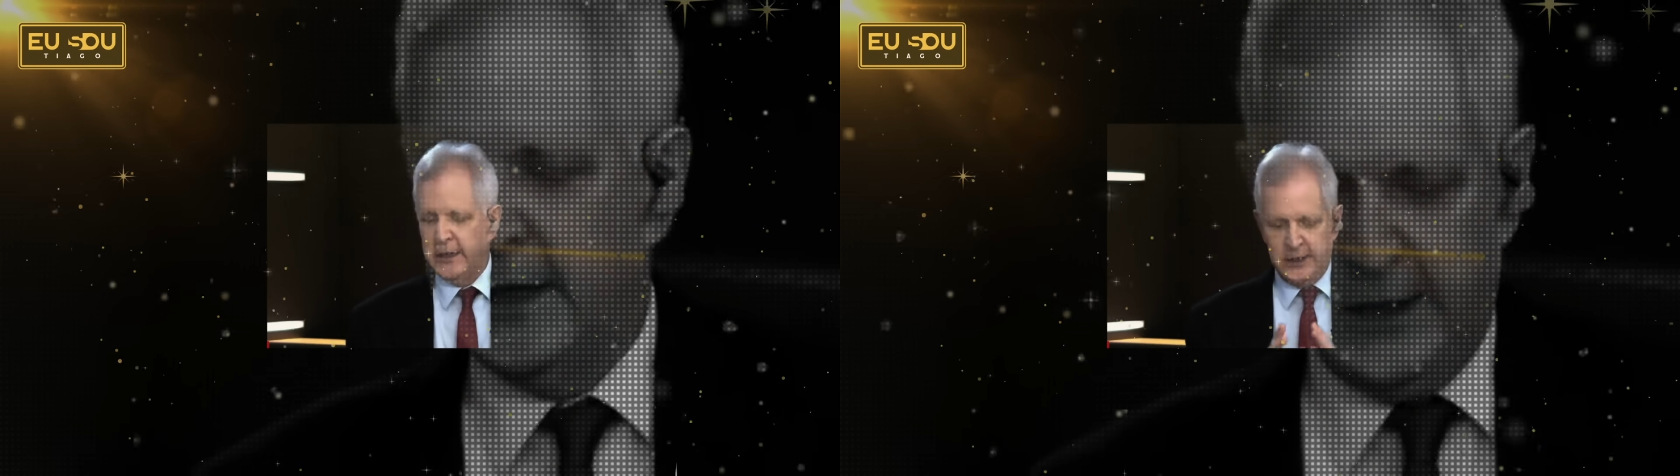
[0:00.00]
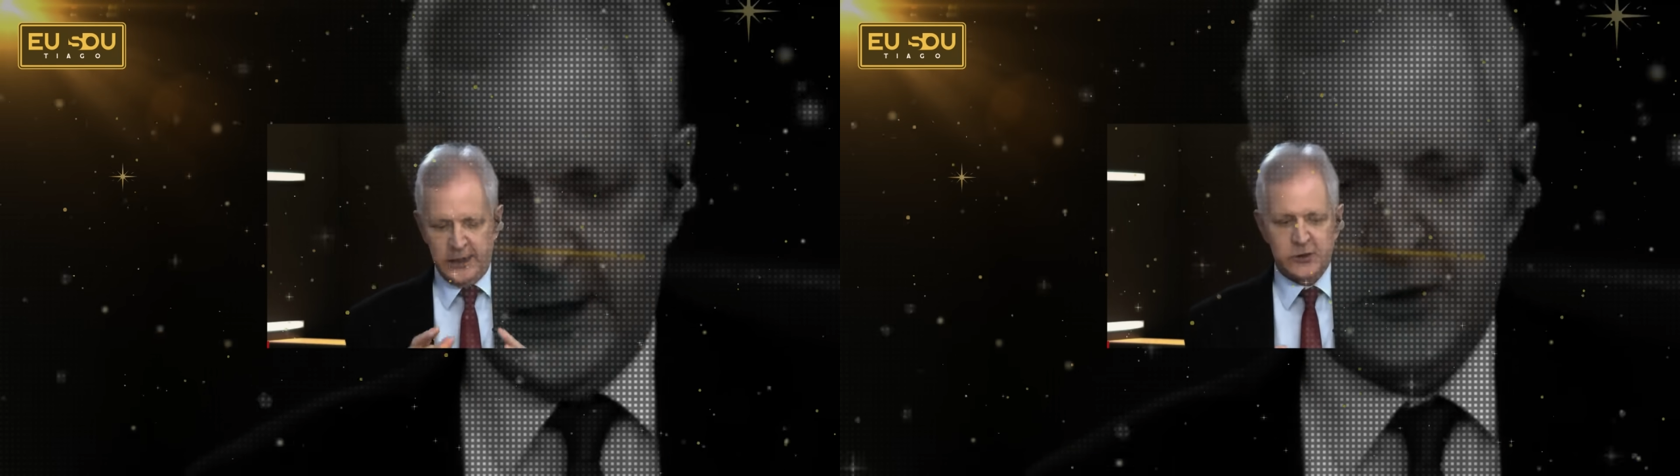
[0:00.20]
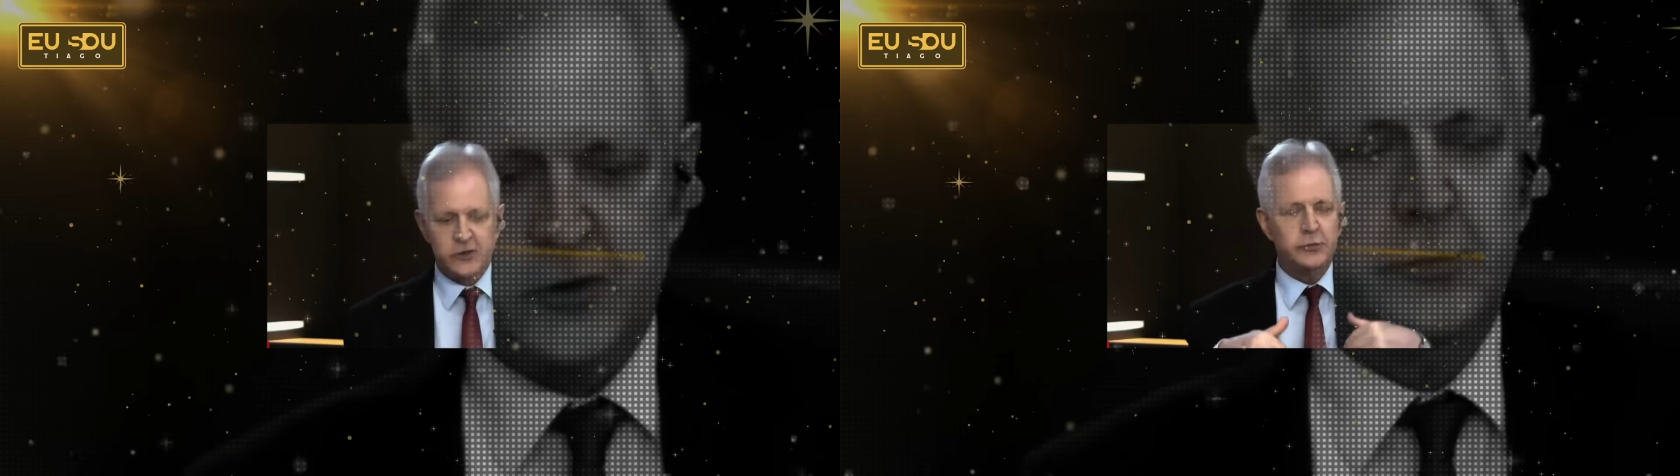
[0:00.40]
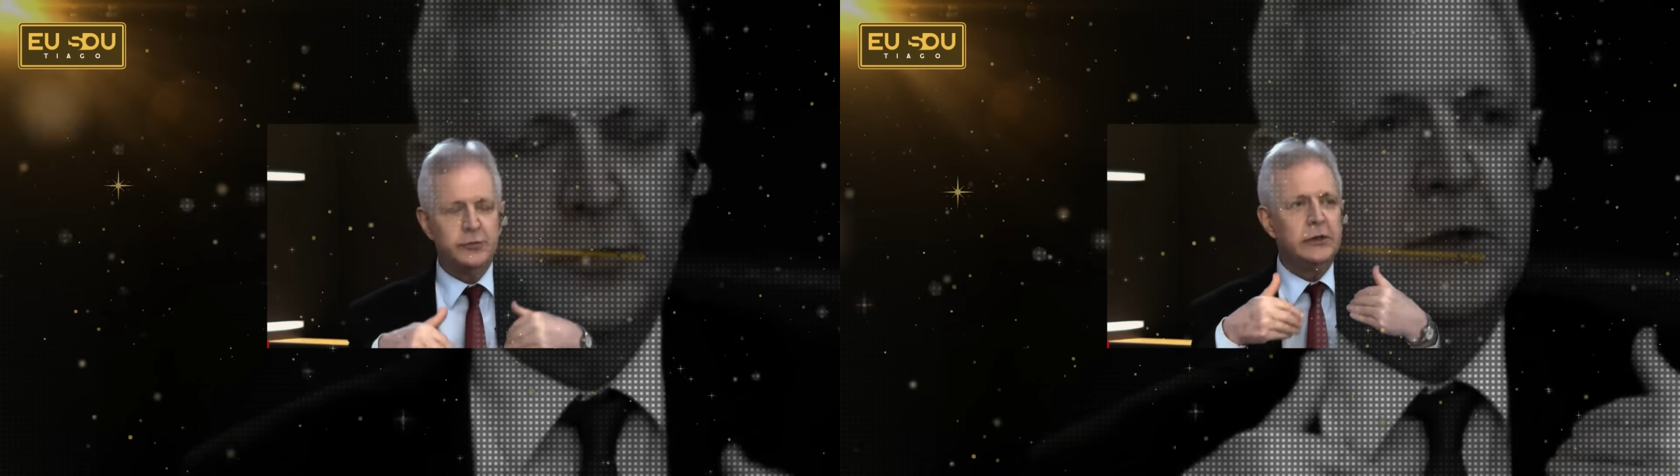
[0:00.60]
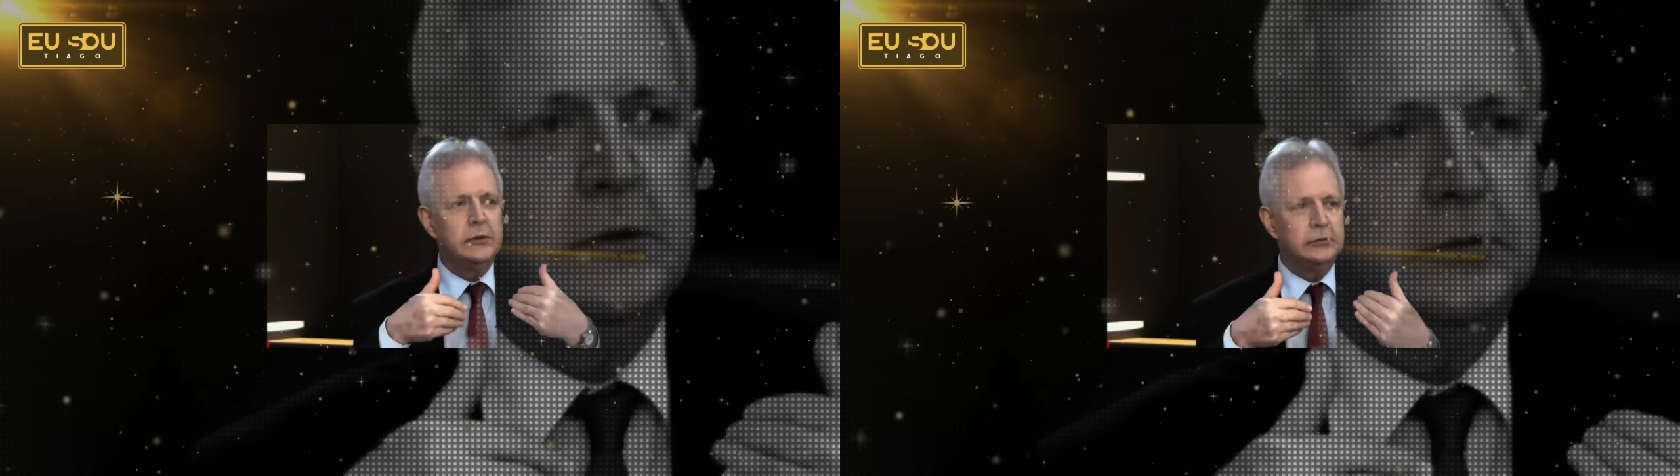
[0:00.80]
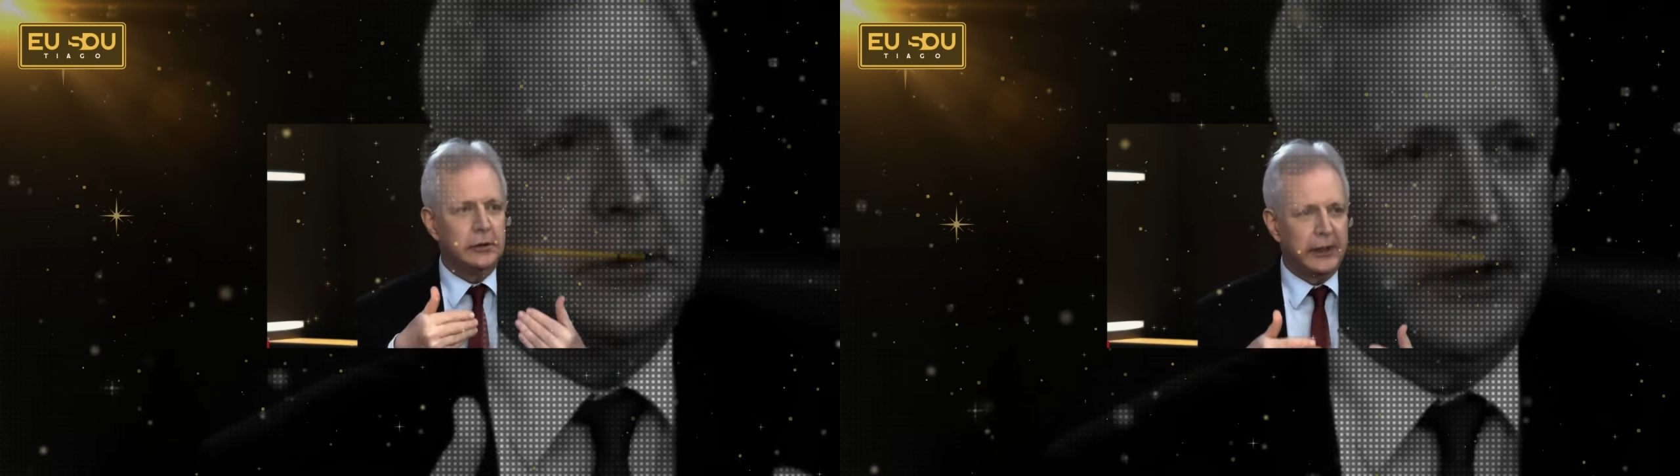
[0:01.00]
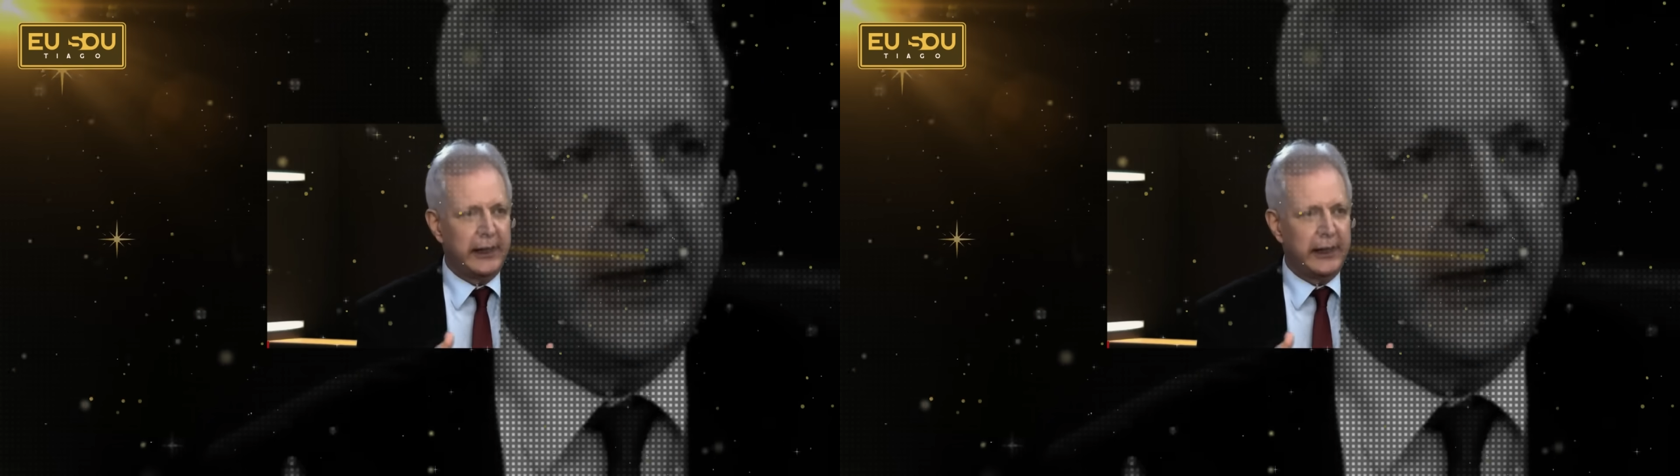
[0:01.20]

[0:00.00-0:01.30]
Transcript: Ele assumiu,